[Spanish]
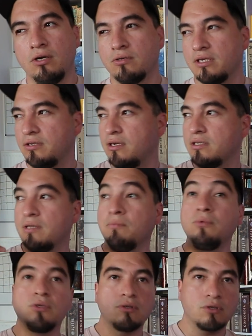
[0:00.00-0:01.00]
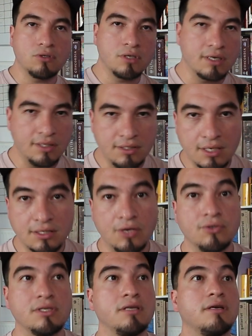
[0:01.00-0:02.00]
ilustraciones de muchos otros artistas que
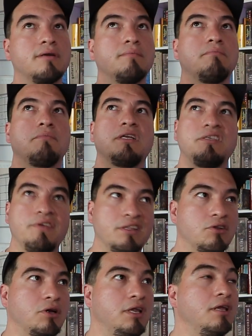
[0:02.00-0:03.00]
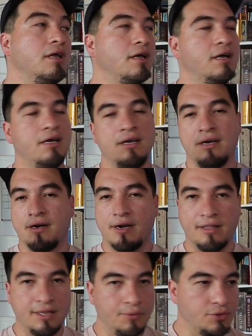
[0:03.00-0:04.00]
no están recibiendo ni
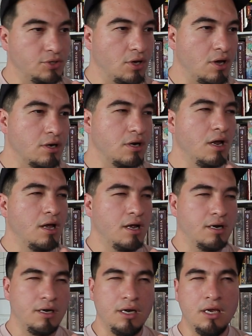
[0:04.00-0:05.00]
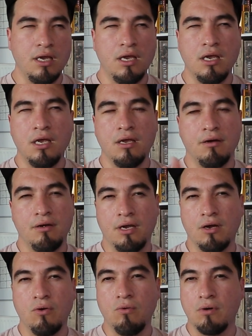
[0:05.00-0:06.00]
retribución, ni
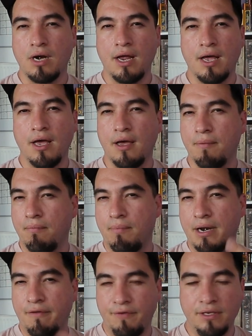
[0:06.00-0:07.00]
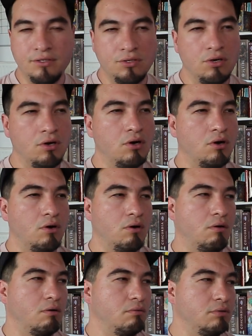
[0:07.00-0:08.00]
ningún beneficio
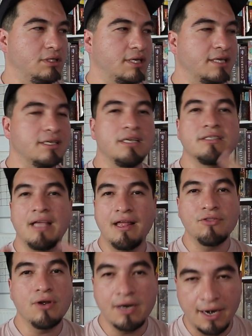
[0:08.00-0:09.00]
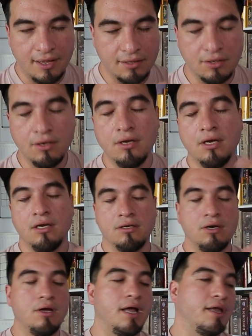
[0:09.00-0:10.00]
o ni siquiera se le está dando el crédito
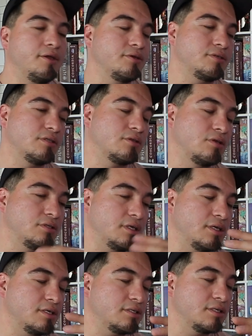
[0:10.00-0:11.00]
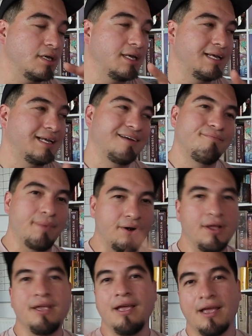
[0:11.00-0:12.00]
¿no? a ellos. Entonces,
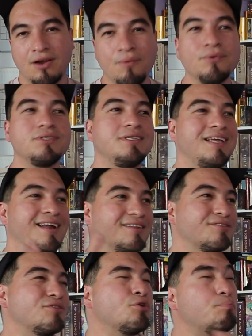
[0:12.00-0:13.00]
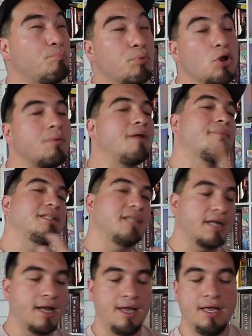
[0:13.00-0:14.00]
bueno, ahí hay como cierta
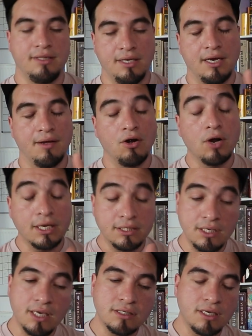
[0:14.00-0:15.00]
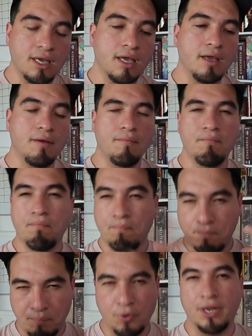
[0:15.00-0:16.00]
problemática ética. Lo que sí es que,
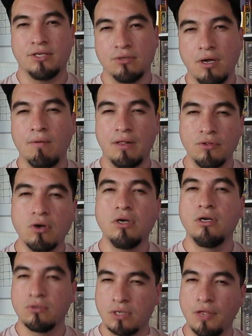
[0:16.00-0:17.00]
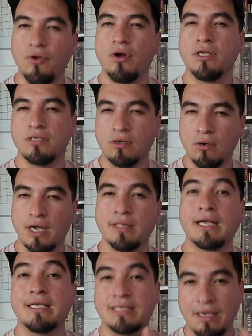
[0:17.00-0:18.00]
por eso, hablando con ilustradores y con
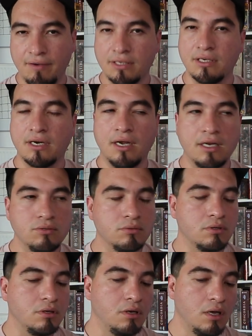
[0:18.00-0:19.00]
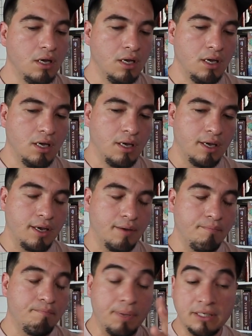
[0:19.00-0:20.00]
gente que sabe acerca del asunto,
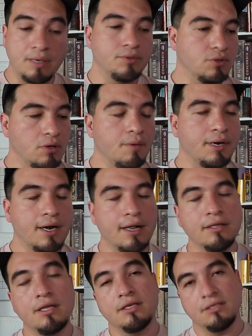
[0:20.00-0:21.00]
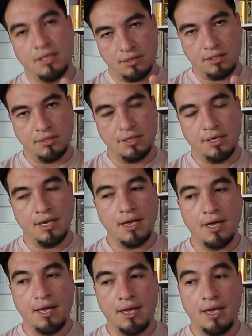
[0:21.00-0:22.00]
em, pensamos que una manera interesante
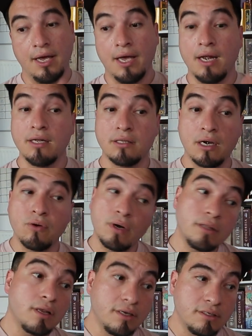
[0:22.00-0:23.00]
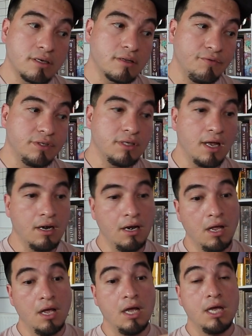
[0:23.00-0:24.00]
sería el tener una inteligencia artificial
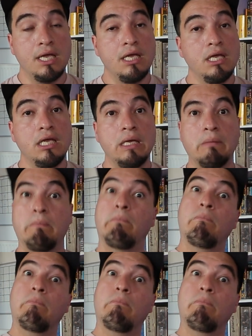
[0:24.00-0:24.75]
y